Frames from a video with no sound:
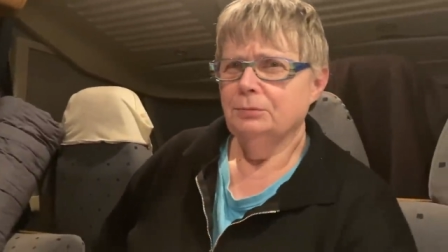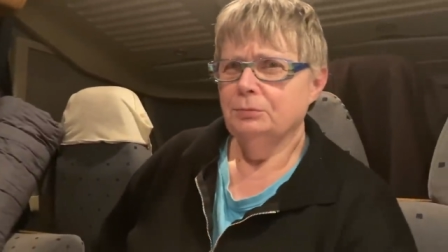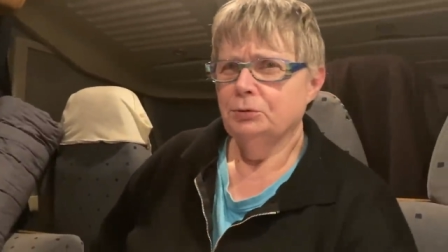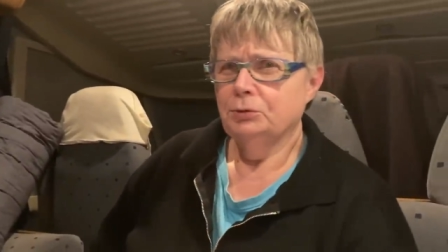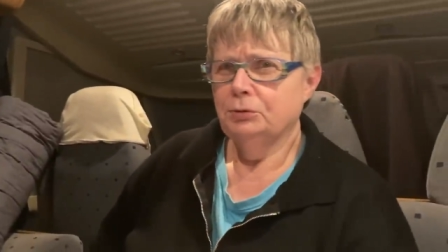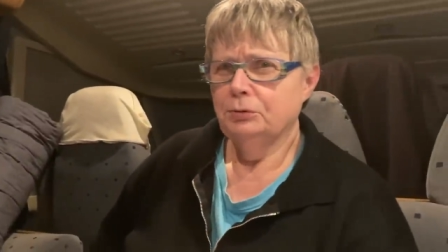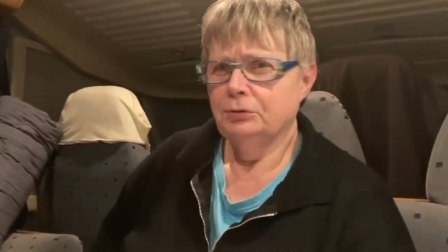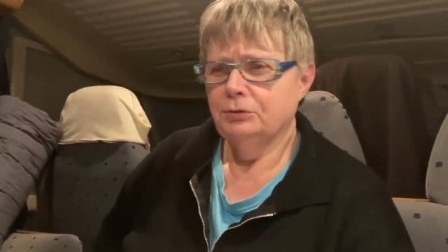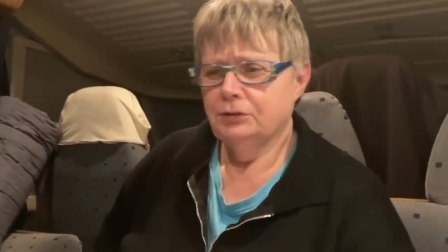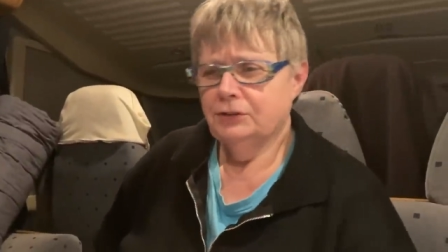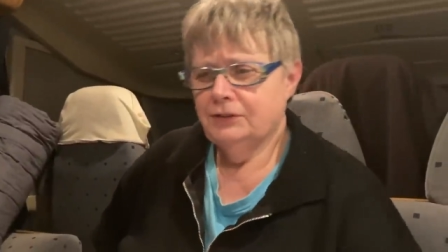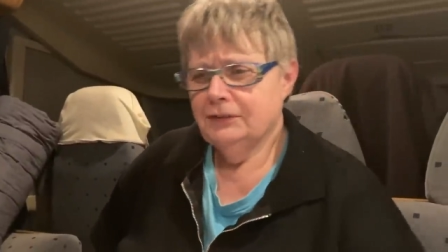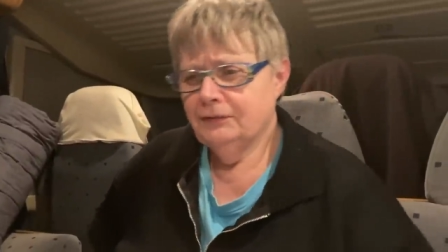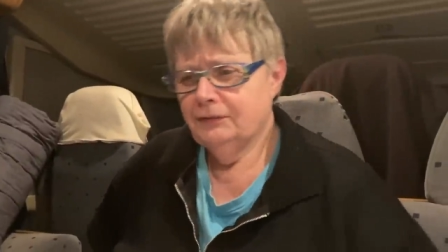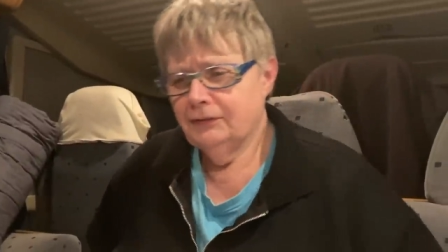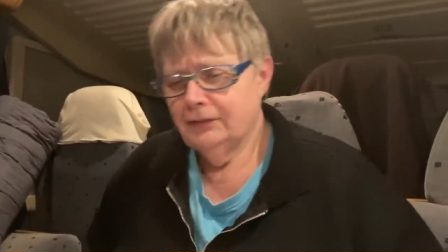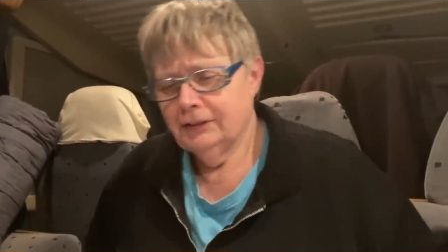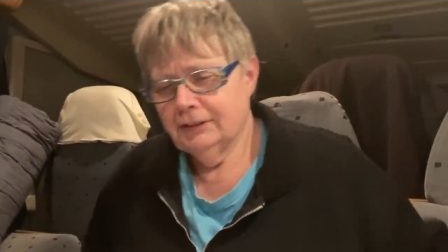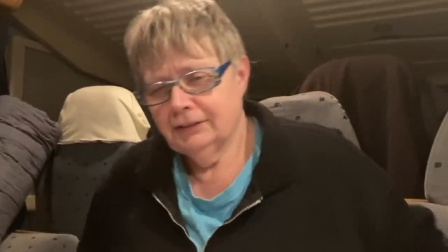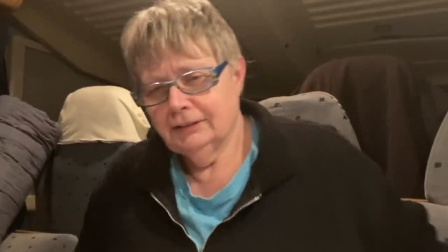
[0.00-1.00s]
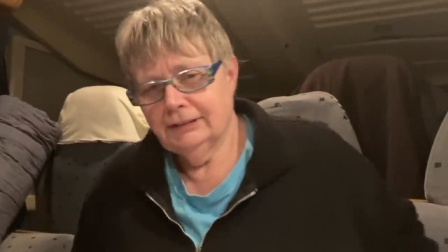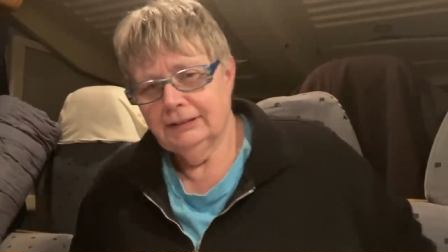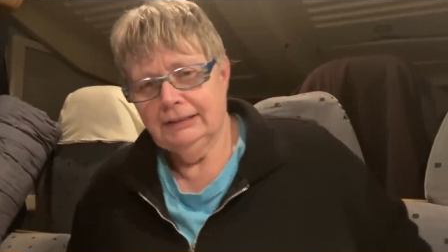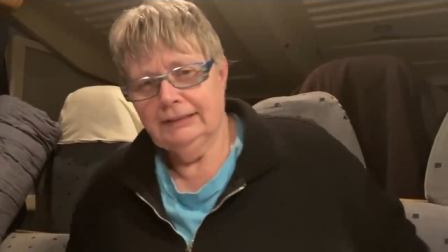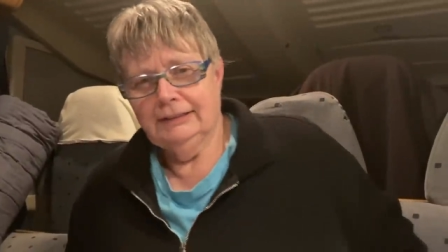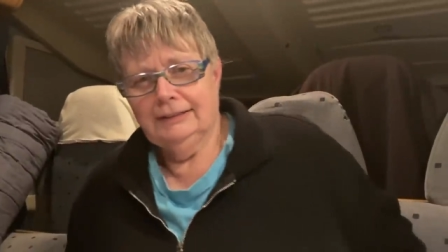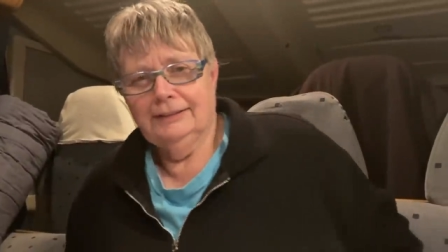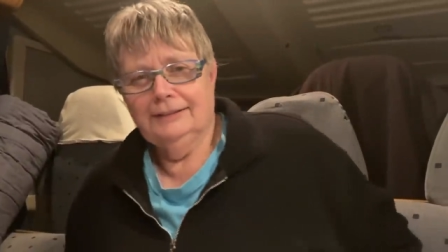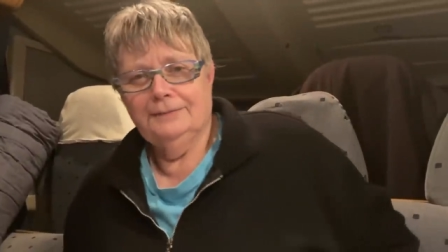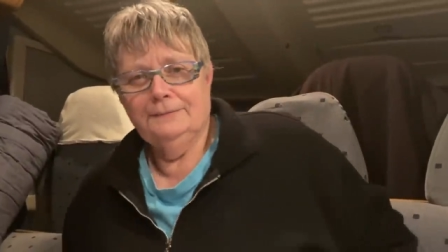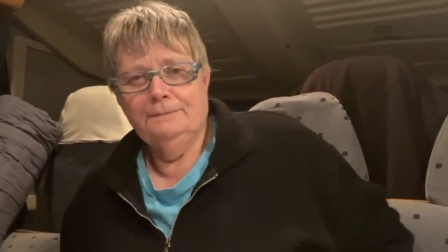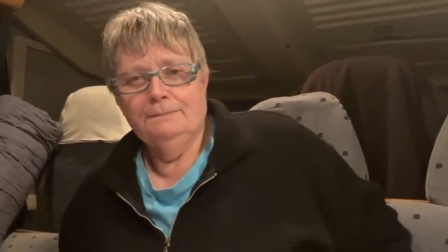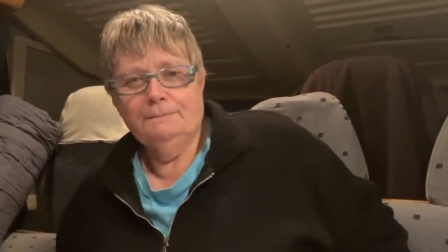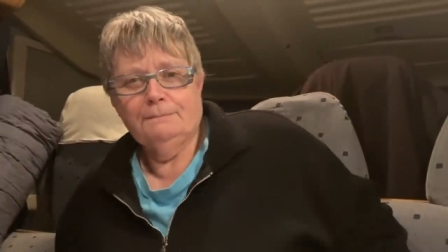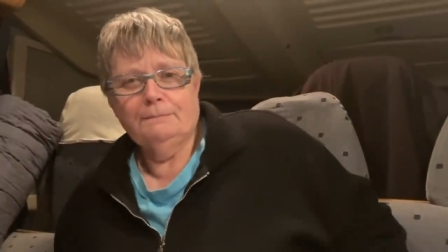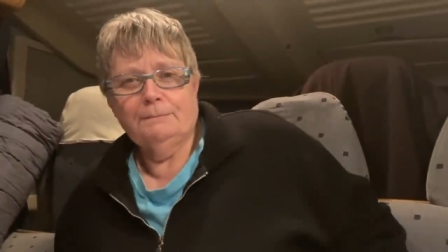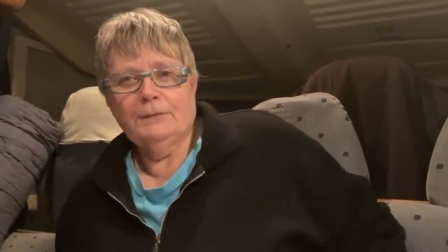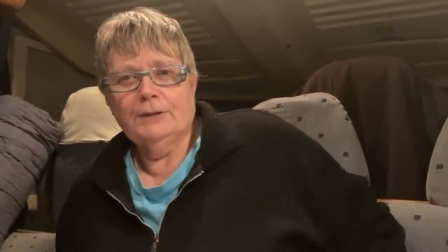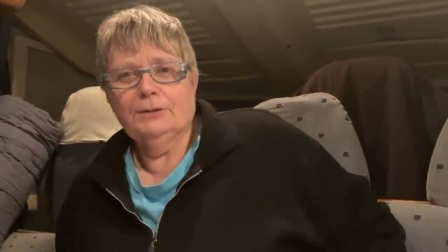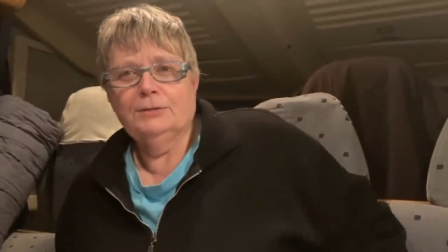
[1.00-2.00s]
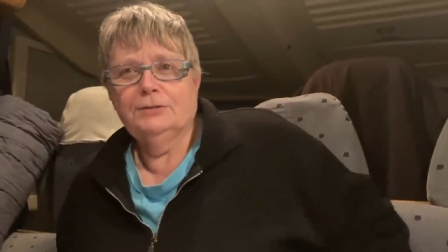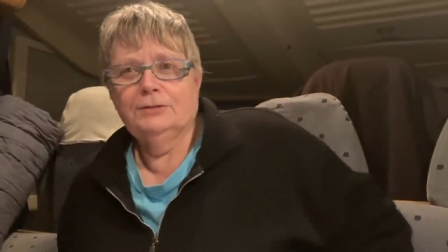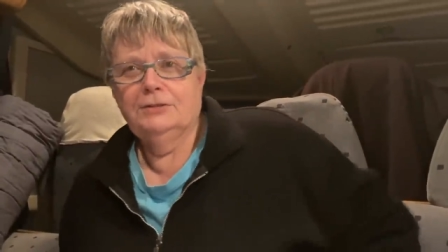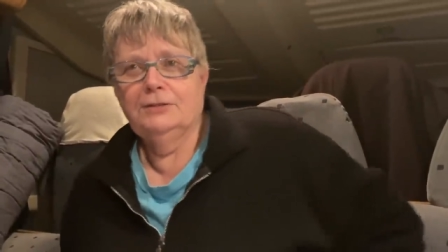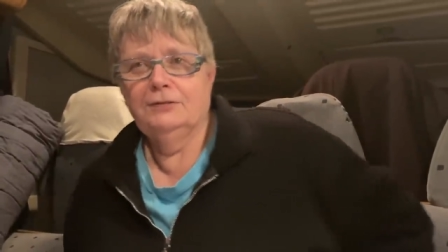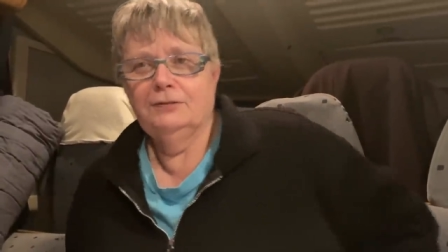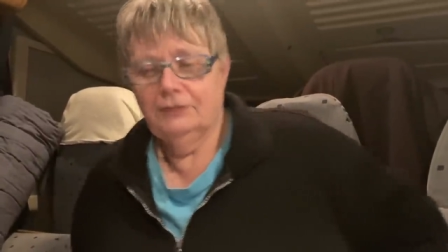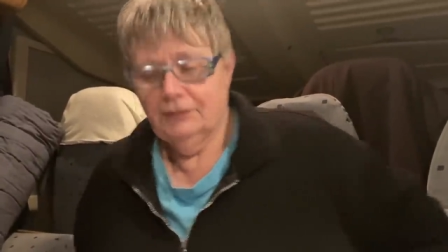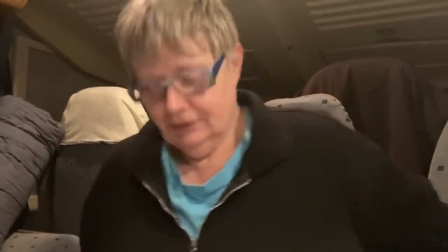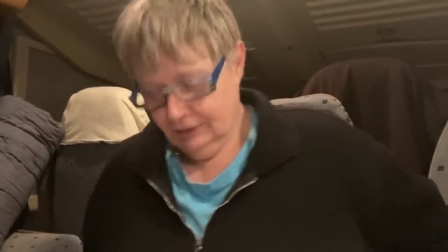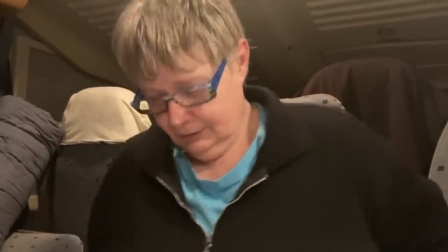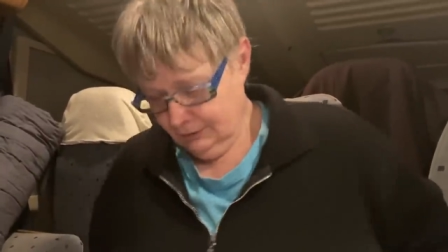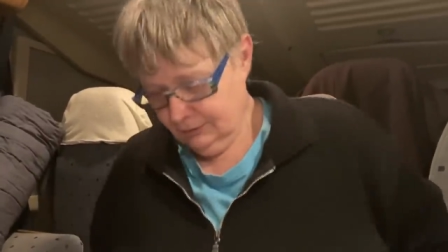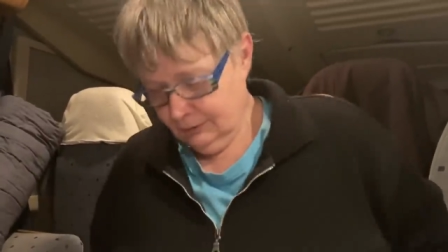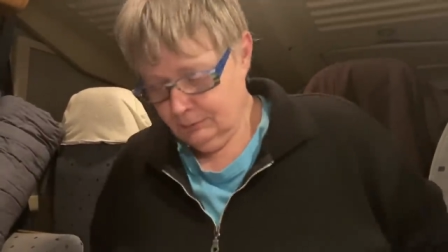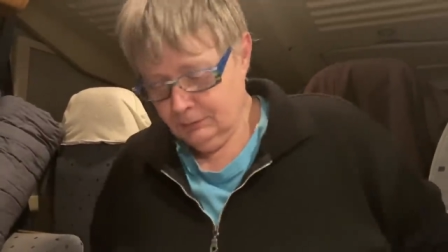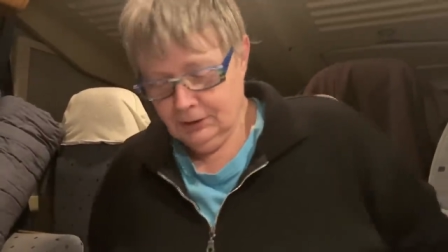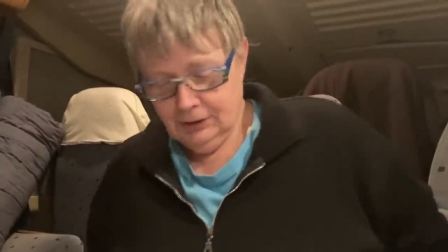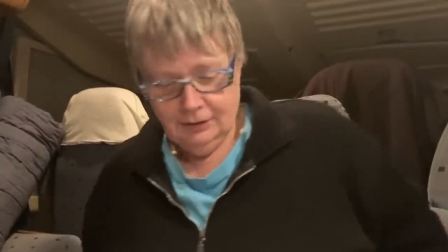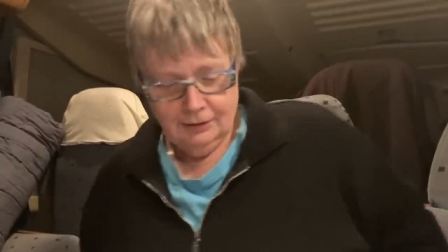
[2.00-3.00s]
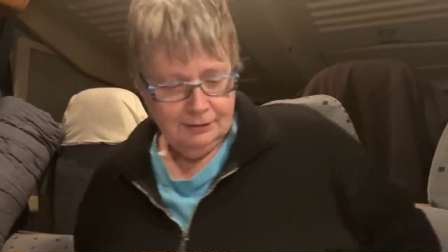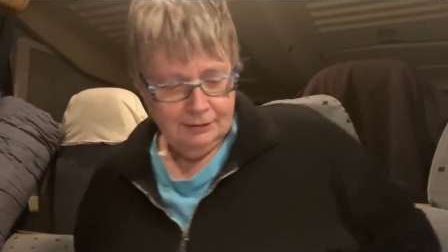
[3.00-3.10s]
je suis costiflée. Ça veut dire quoi ça Costiflée, habillée.